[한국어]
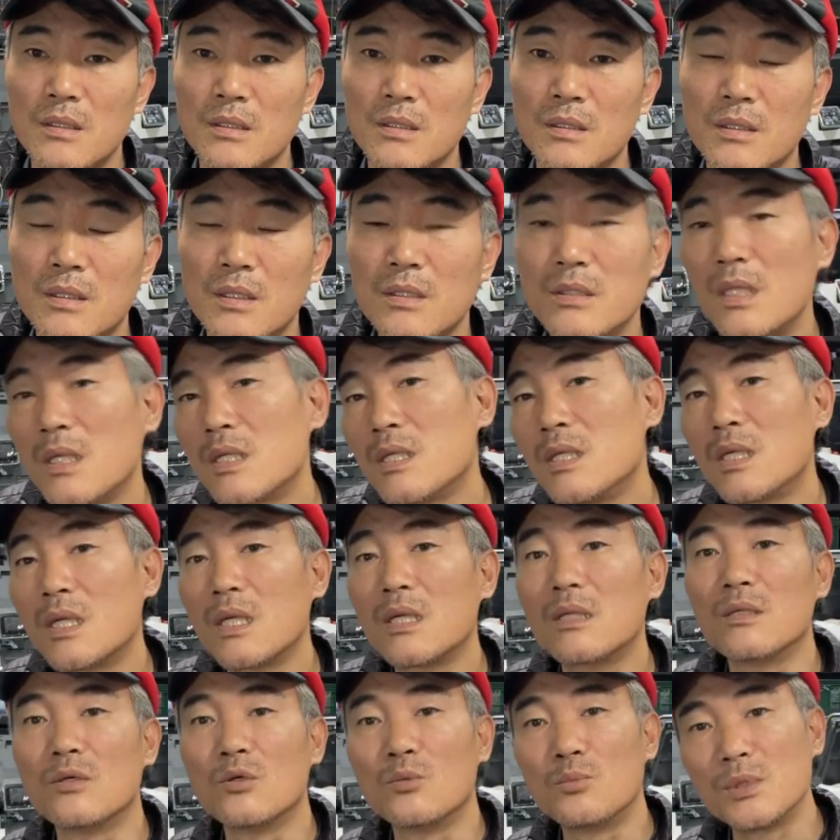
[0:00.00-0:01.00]
그런데
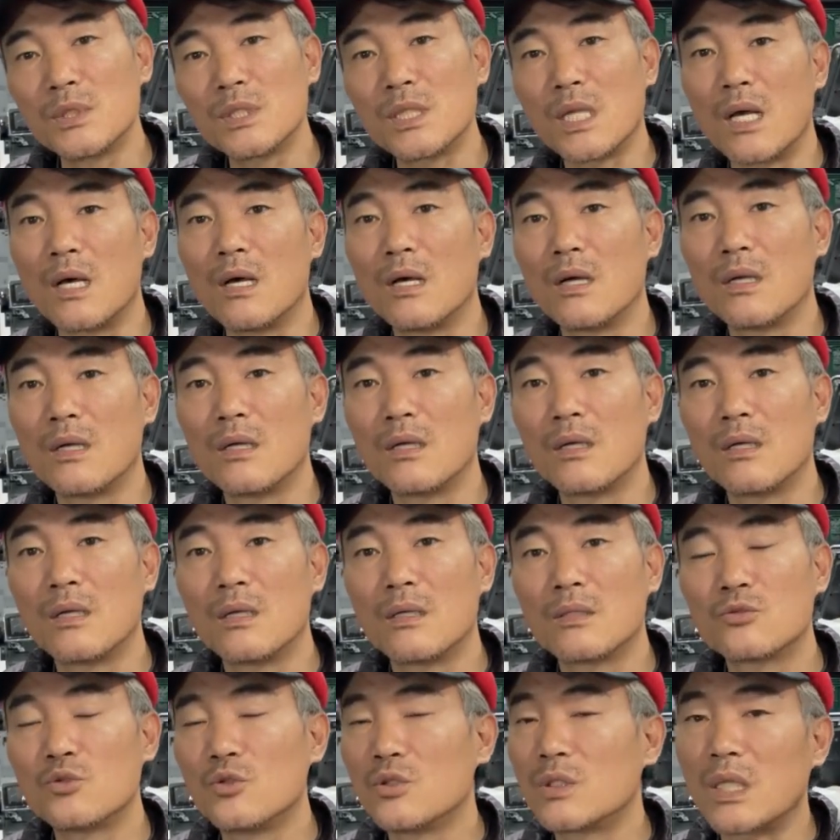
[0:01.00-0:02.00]
기계는 너무 비싸.
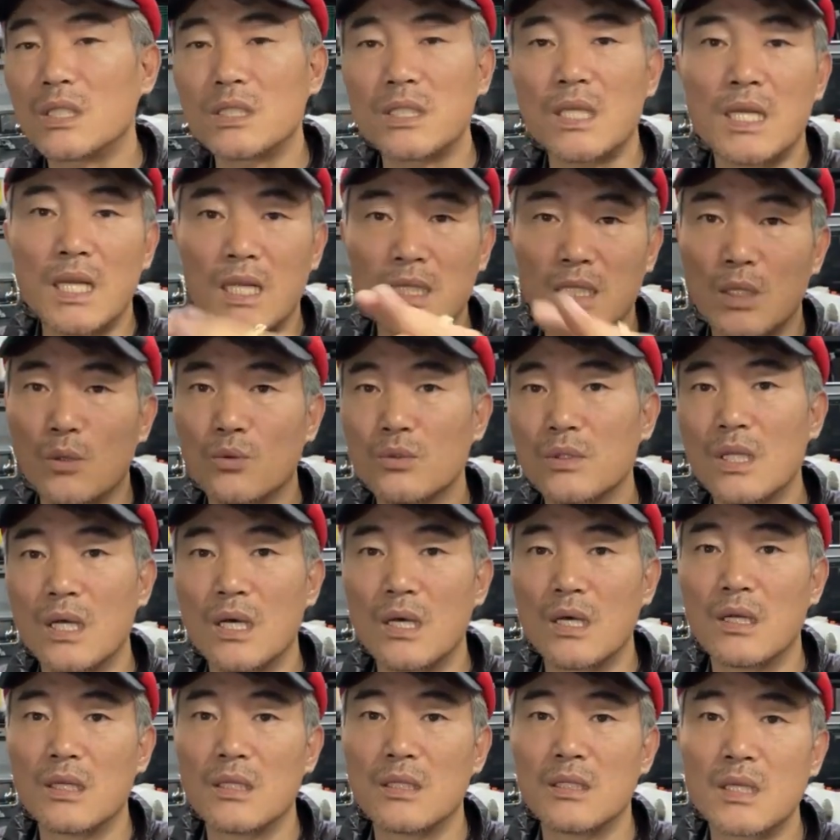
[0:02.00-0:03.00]
수익 타산이 안
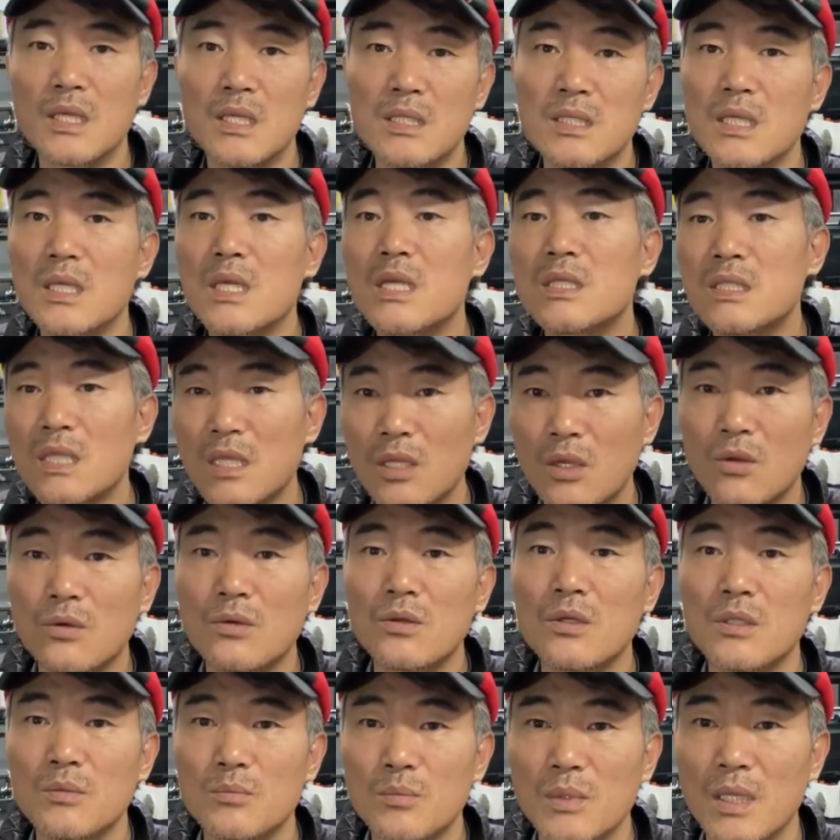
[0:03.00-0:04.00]
나온다. 이게, 이게 제
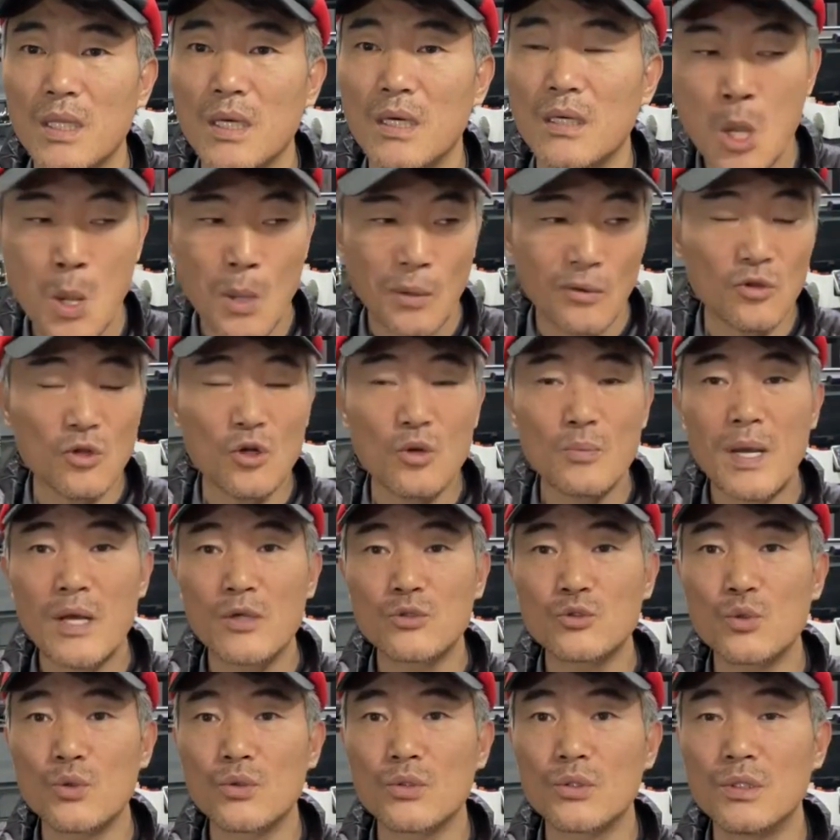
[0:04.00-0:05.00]
결론입니다. 오늘
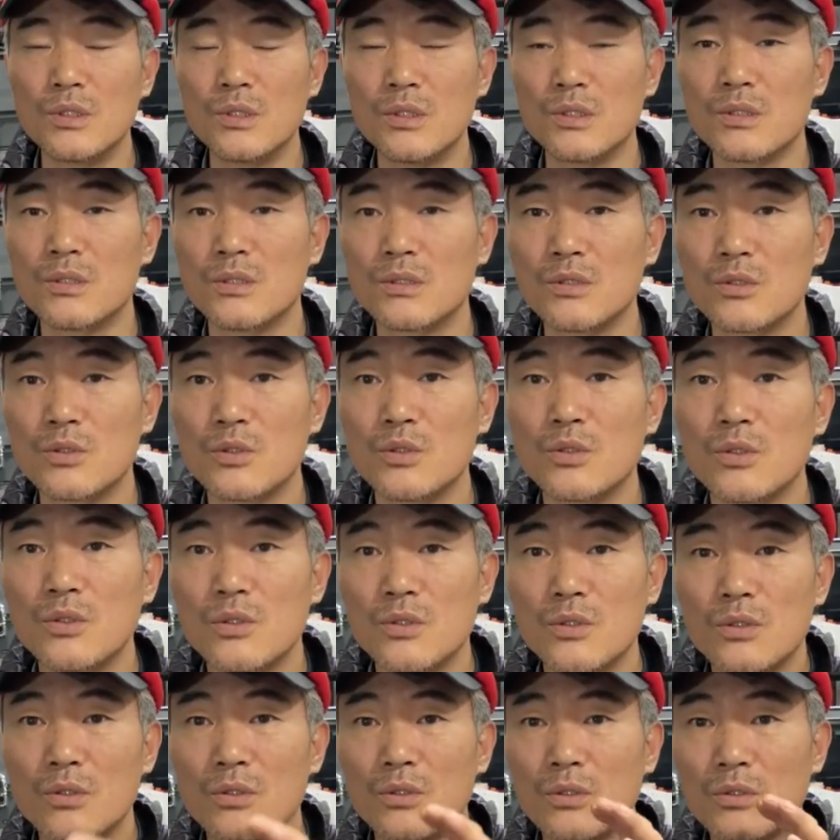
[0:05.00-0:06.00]
방송은
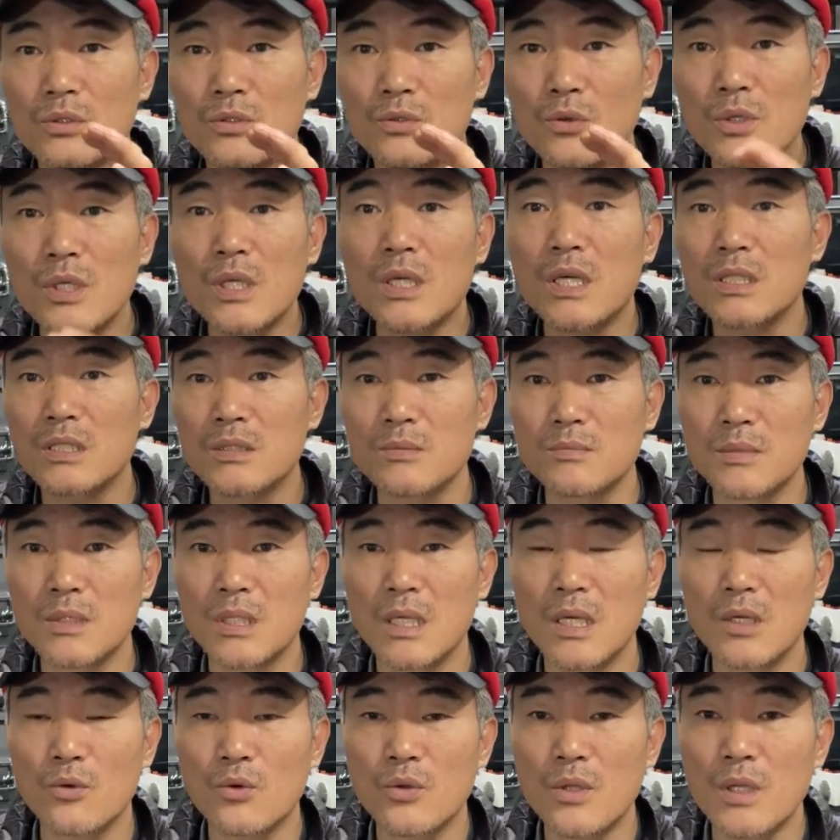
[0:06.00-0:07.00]

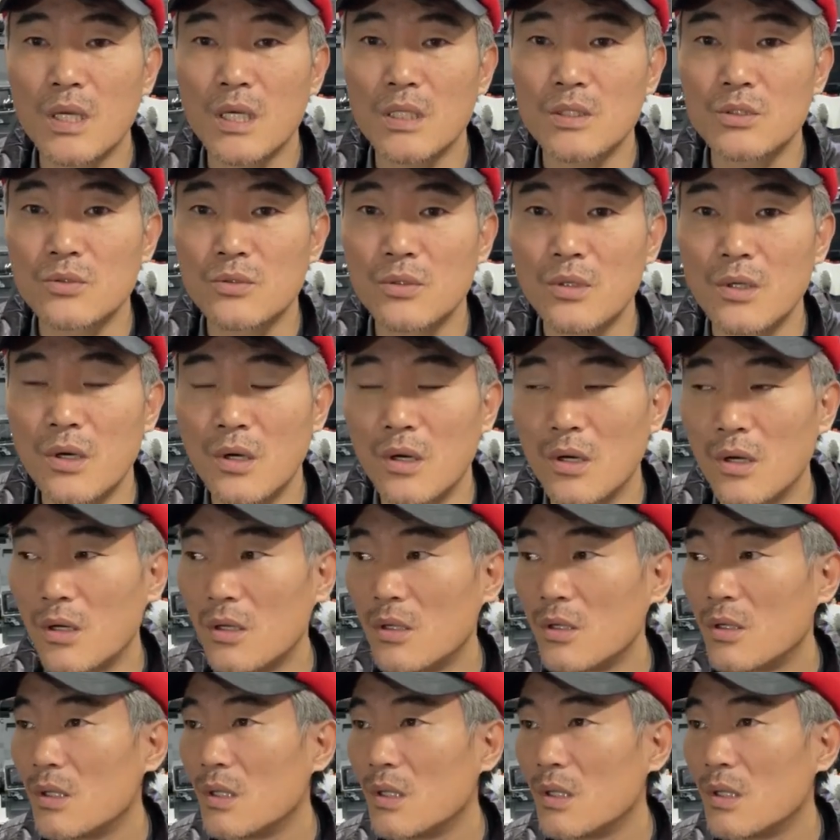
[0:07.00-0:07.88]
여기까지입니다. 여기까지고요.